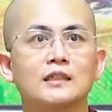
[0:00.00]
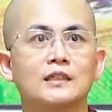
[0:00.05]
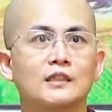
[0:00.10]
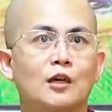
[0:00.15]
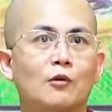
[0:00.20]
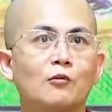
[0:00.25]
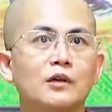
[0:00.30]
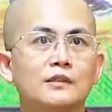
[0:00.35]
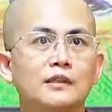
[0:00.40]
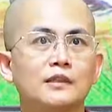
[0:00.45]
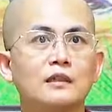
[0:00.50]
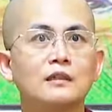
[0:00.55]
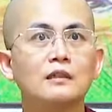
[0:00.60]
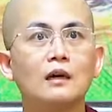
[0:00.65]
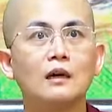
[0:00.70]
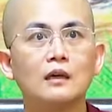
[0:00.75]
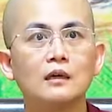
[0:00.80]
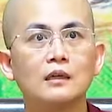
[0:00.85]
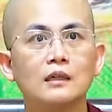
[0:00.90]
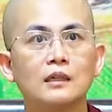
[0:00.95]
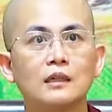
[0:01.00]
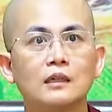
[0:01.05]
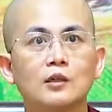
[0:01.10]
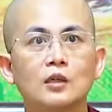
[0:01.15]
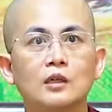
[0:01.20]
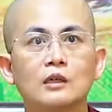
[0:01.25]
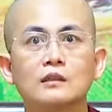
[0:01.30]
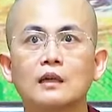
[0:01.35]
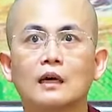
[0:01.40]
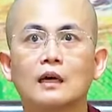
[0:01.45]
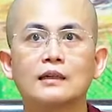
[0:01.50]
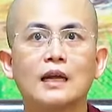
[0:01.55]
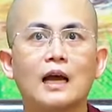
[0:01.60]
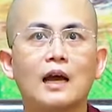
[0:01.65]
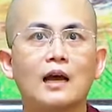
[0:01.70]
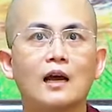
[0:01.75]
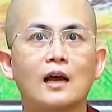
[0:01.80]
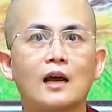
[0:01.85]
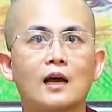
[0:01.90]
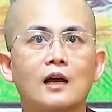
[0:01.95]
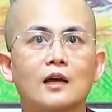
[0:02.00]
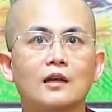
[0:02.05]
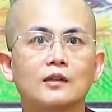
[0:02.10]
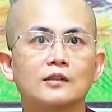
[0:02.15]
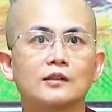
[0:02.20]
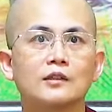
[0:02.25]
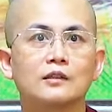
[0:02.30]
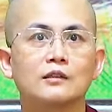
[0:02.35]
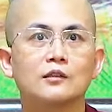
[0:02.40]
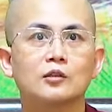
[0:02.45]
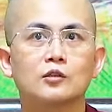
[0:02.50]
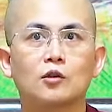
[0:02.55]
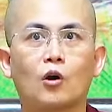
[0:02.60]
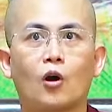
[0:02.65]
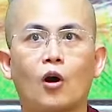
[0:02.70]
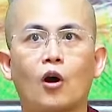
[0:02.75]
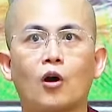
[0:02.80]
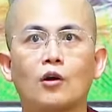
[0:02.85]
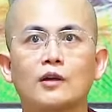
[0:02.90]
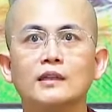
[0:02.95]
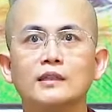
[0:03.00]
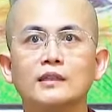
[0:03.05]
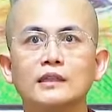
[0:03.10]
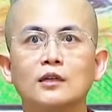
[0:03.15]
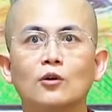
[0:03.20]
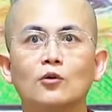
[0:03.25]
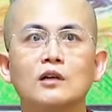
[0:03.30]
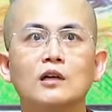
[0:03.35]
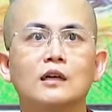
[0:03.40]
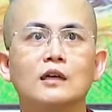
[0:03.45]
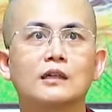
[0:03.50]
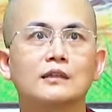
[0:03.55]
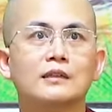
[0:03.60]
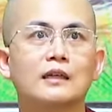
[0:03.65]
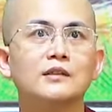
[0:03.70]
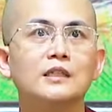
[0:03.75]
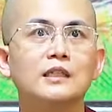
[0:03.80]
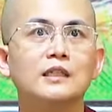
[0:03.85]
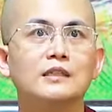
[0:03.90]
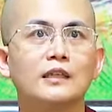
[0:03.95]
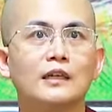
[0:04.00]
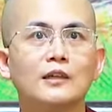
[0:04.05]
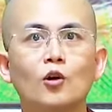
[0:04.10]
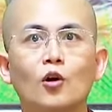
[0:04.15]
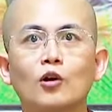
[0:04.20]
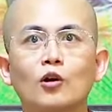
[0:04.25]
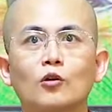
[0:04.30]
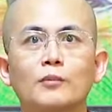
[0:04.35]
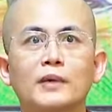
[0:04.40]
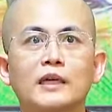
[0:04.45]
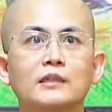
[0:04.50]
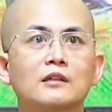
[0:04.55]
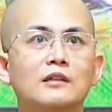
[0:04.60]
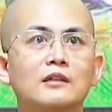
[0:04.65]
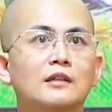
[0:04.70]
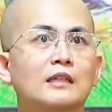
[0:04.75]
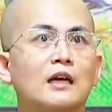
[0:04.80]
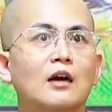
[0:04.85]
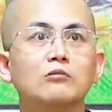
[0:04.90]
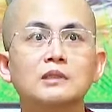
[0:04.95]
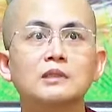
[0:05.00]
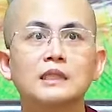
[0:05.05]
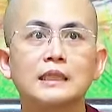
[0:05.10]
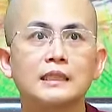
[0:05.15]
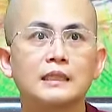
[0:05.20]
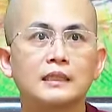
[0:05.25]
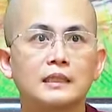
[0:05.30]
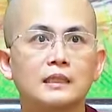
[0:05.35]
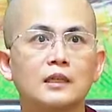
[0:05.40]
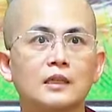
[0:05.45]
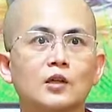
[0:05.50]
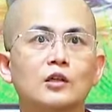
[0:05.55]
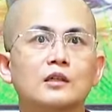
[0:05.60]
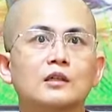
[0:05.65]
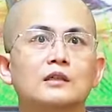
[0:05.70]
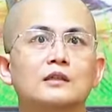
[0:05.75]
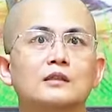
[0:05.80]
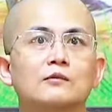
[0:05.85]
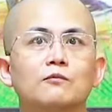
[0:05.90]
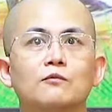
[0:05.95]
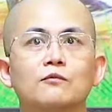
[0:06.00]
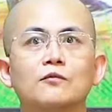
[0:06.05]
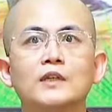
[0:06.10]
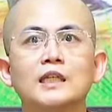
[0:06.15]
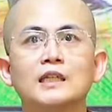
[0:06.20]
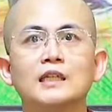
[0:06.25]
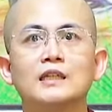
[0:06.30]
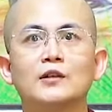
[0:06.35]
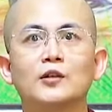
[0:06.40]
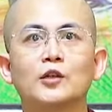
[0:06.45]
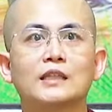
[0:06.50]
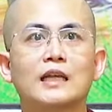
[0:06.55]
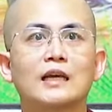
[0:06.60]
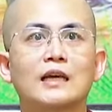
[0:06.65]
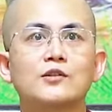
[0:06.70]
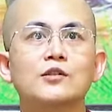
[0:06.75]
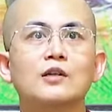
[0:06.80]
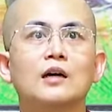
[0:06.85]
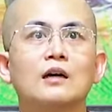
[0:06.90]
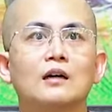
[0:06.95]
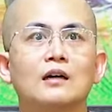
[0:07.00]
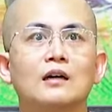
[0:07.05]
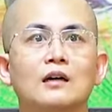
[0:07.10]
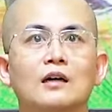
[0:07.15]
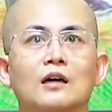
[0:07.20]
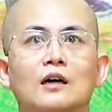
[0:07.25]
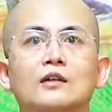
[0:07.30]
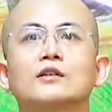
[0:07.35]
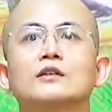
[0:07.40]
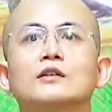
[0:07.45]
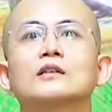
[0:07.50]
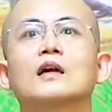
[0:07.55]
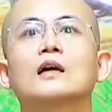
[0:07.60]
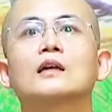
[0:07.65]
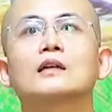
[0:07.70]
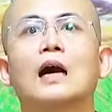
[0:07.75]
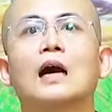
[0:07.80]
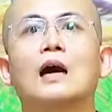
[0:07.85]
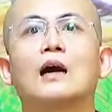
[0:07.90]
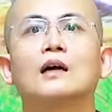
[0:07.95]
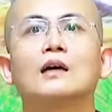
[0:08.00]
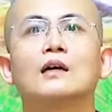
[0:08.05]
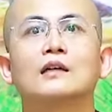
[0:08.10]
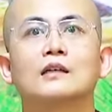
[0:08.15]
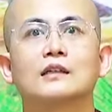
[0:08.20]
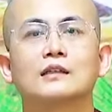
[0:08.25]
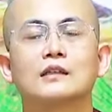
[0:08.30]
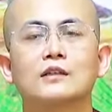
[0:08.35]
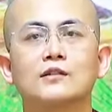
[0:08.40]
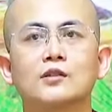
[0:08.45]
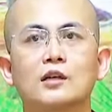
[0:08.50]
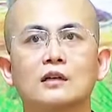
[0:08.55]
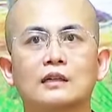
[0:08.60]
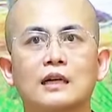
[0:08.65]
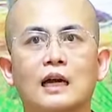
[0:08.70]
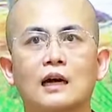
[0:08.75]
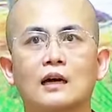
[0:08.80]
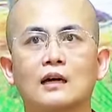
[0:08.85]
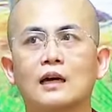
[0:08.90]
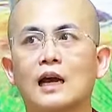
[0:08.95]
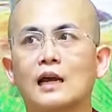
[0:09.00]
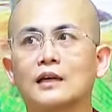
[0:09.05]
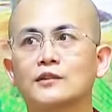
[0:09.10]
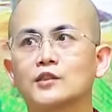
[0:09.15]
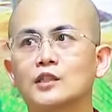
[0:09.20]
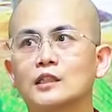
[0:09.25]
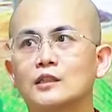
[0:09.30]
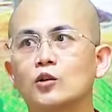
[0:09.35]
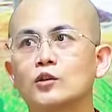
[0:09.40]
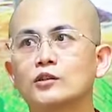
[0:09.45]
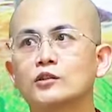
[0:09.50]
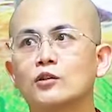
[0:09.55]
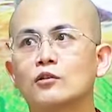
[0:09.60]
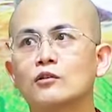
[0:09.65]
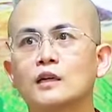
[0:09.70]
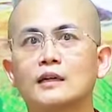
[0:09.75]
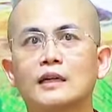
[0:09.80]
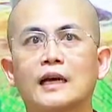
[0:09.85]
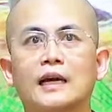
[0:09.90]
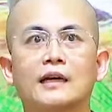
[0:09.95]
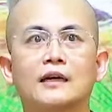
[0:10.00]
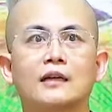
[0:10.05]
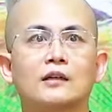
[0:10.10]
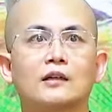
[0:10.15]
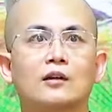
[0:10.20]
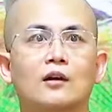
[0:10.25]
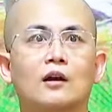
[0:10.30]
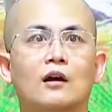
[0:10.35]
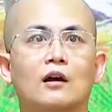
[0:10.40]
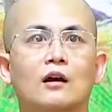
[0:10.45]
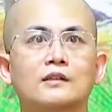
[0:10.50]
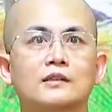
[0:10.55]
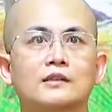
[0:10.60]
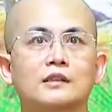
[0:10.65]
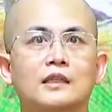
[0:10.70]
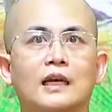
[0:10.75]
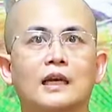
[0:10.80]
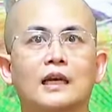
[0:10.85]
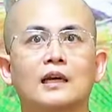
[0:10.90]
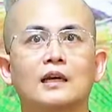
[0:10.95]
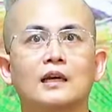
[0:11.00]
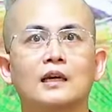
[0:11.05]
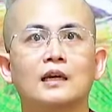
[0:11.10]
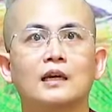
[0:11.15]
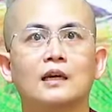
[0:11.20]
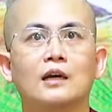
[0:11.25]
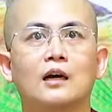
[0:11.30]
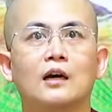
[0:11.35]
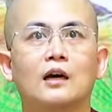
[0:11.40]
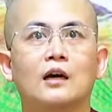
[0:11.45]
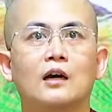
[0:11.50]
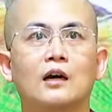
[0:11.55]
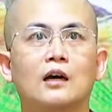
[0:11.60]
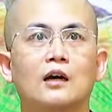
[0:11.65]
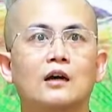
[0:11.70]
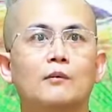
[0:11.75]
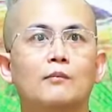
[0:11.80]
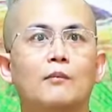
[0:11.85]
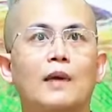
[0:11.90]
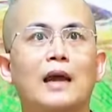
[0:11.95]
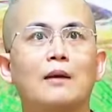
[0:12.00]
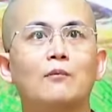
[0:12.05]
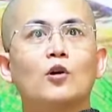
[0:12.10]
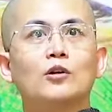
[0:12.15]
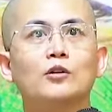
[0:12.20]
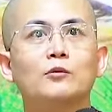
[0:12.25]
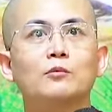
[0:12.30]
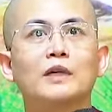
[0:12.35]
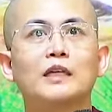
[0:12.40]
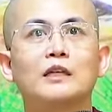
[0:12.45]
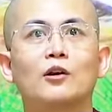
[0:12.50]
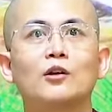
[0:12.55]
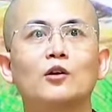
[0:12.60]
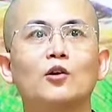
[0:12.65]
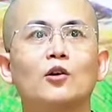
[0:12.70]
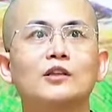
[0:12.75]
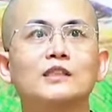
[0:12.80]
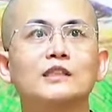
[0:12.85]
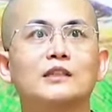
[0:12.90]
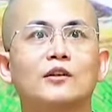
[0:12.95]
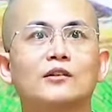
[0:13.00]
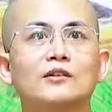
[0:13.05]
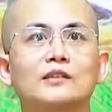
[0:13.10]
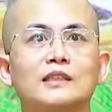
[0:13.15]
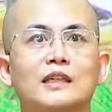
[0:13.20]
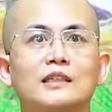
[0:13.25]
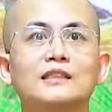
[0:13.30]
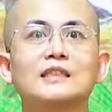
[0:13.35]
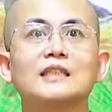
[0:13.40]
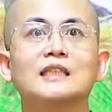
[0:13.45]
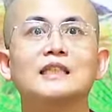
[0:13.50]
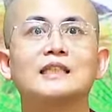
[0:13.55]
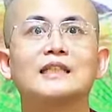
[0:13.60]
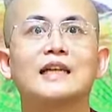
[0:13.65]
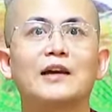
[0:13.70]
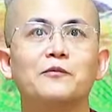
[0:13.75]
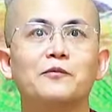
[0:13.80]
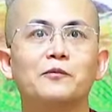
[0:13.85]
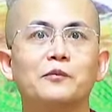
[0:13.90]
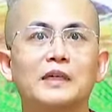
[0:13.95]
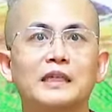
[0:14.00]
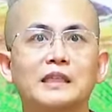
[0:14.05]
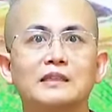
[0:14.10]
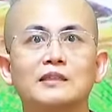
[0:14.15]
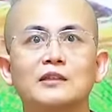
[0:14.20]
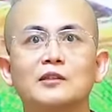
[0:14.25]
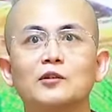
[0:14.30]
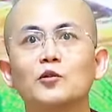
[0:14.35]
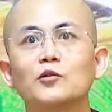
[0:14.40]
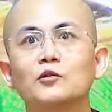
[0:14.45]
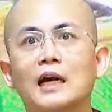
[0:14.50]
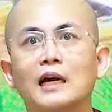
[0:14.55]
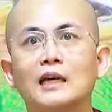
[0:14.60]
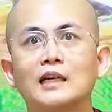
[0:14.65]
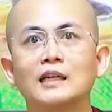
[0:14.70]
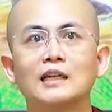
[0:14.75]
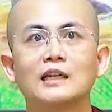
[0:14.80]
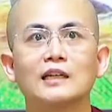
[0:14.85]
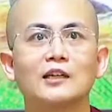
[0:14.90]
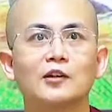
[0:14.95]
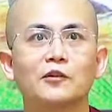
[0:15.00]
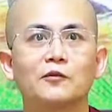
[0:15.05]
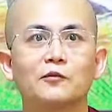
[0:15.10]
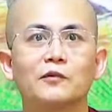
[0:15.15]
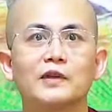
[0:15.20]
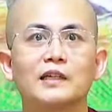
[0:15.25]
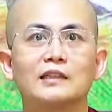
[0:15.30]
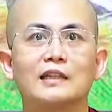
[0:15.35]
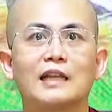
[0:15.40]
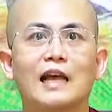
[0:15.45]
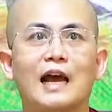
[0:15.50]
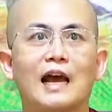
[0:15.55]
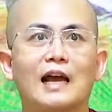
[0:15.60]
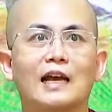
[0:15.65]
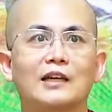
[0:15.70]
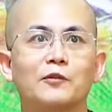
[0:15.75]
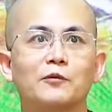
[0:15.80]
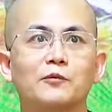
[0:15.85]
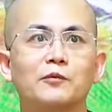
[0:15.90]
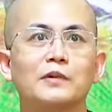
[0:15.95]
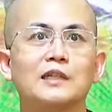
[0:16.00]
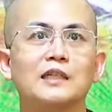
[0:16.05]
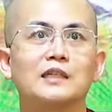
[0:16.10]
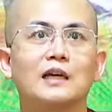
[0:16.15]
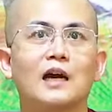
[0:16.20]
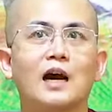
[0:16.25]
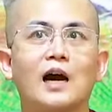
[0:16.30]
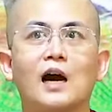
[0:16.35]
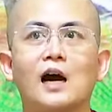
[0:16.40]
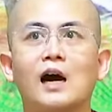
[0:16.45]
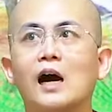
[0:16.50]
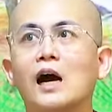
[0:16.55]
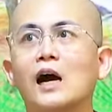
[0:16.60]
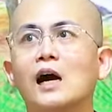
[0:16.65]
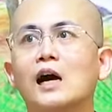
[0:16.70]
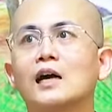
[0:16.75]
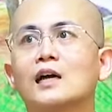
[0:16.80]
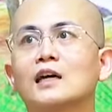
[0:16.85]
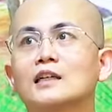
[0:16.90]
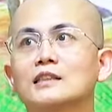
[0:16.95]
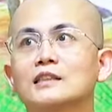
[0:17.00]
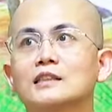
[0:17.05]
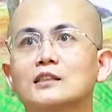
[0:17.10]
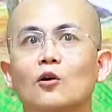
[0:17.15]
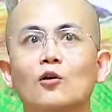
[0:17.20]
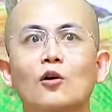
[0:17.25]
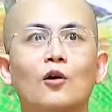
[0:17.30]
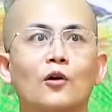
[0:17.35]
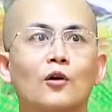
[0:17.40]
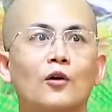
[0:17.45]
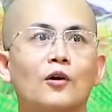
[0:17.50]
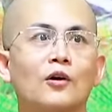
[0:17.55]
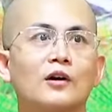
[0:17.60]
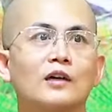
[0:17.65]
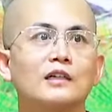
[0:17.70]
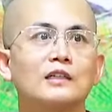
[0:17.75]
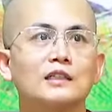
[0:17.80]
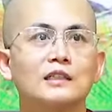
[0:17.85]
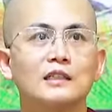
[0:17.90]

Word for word: sống ở trên đời ấy, thật ra có rất nhiều người người ta nhìn thấy lỗi của mình nhưng người ta không chỉ vì người ta sợ thứ nhất là người ta sợ rằng à chỉ lỗi cho người này nó sẽ uh, mai mốt mình có lỗi gì nó sẽ chỉ lại mình lúc đấy mình lại bị uh, xấu hổ uh,